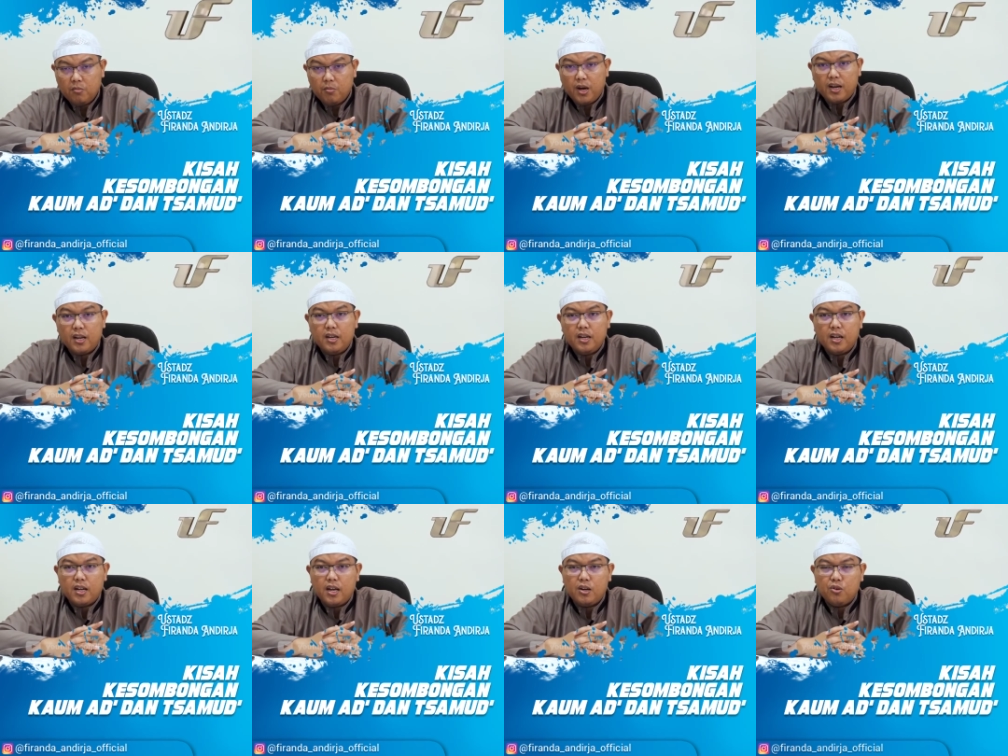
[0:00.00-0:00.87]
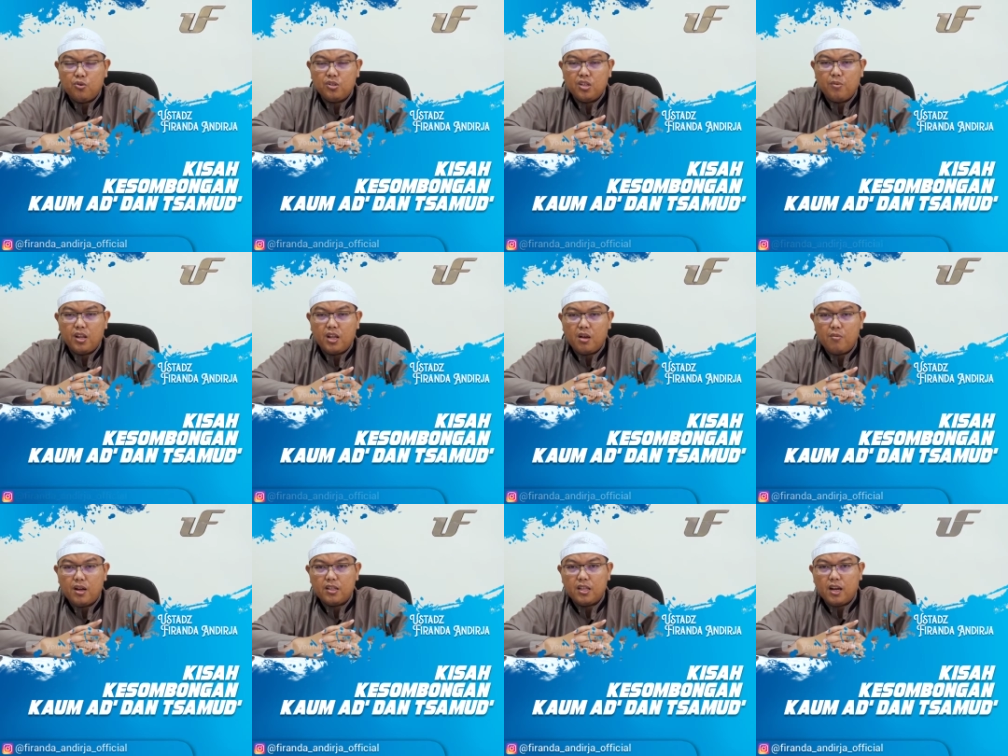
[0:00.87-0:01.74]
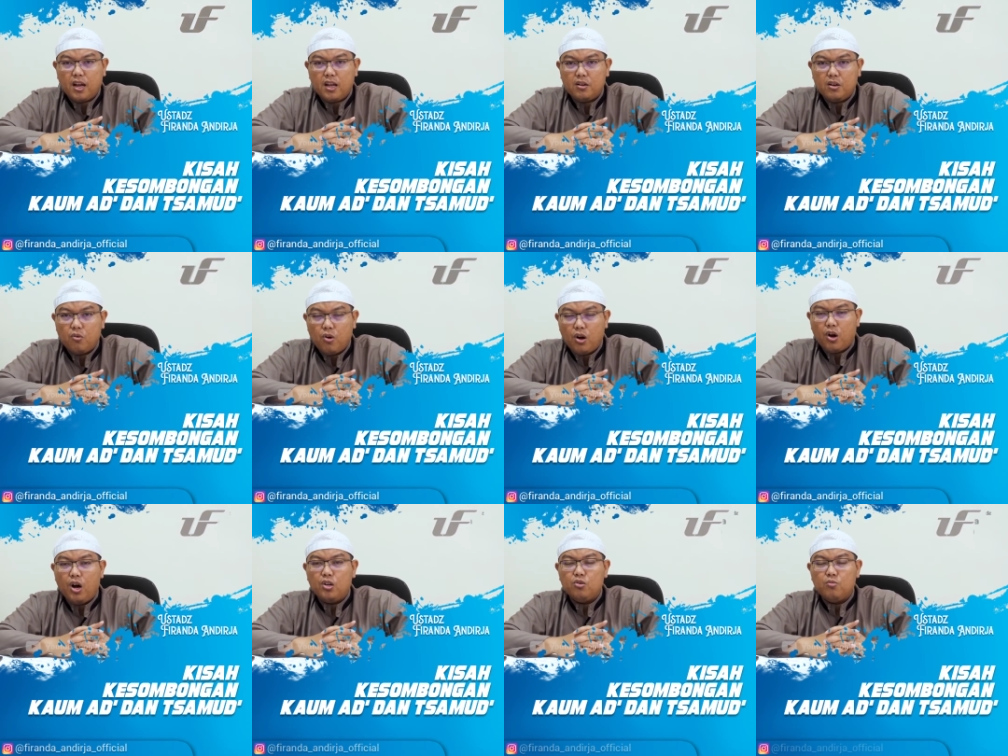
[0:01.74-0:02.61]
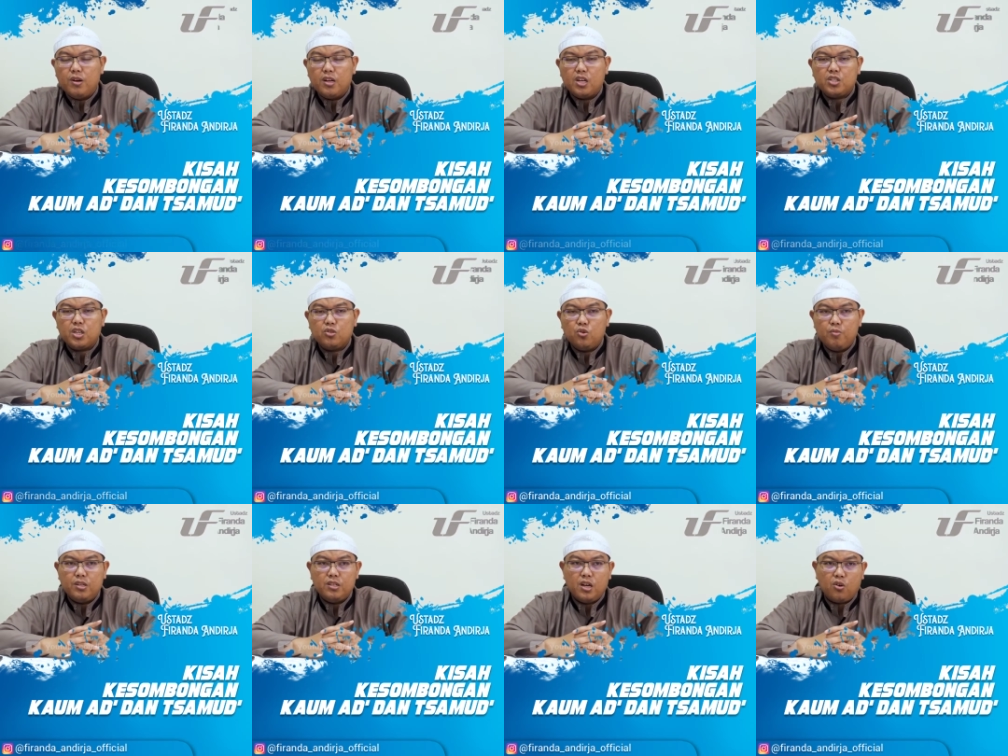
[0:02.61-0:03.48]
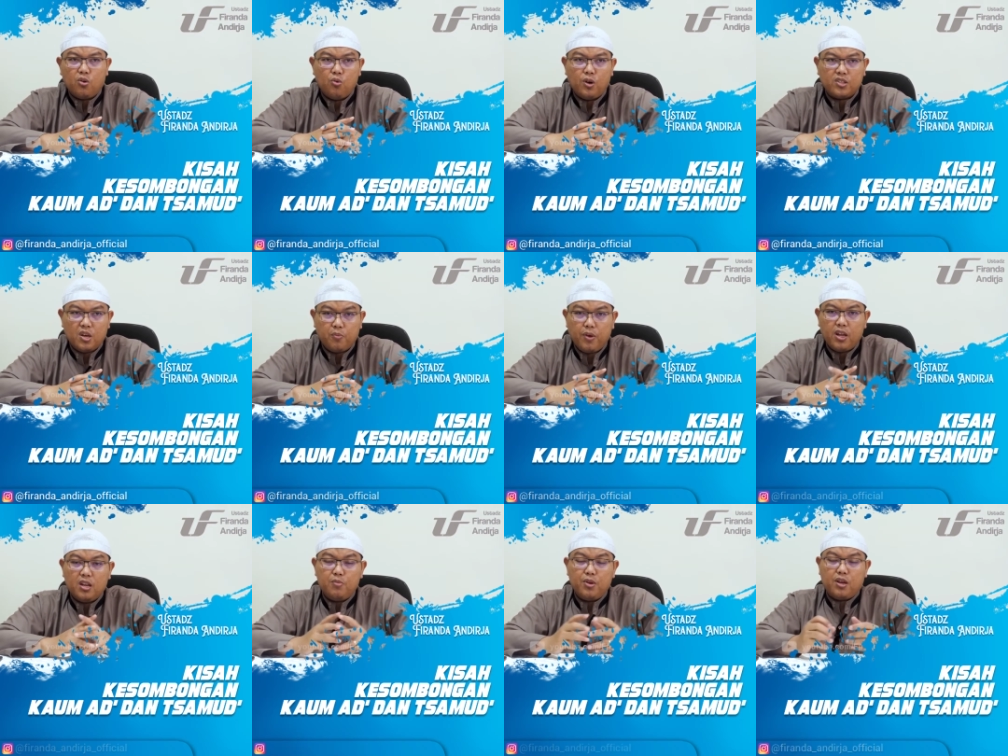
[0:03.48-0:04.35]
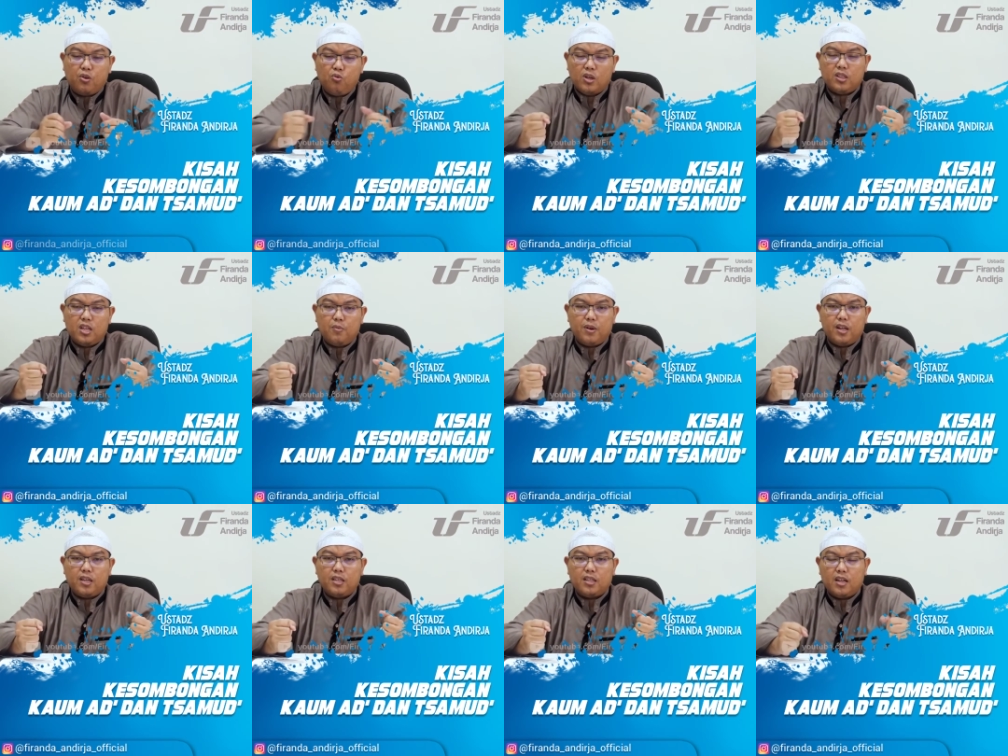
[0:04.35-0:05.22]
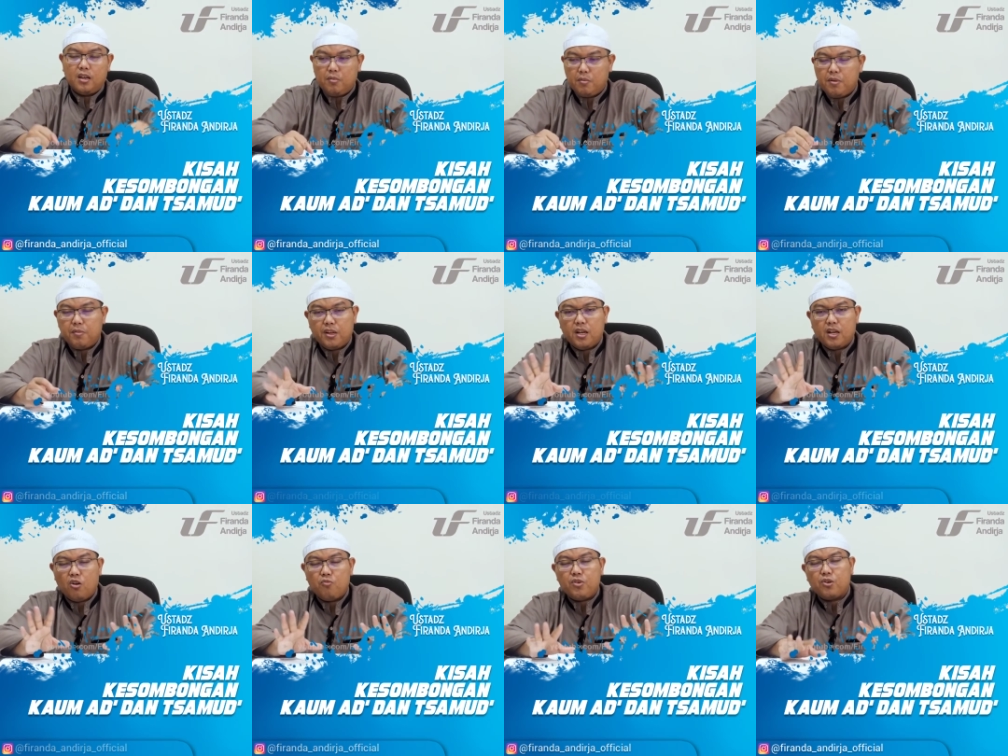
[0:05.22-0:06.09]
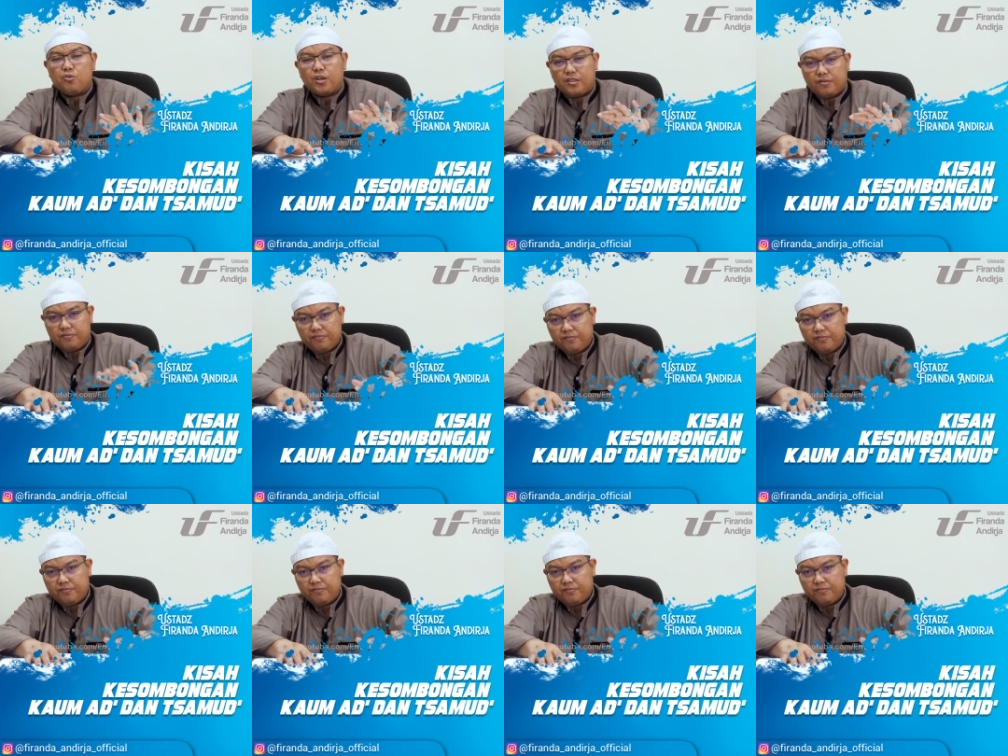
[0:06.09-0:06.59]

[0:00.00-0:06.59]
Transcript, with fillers: Bahkan dengan angkunya mereka mengatakan wa qalu man asyaddu minna quwwa, siapa yang lebih kuat daripada kita? Dan memang mereka kaum yang kuat.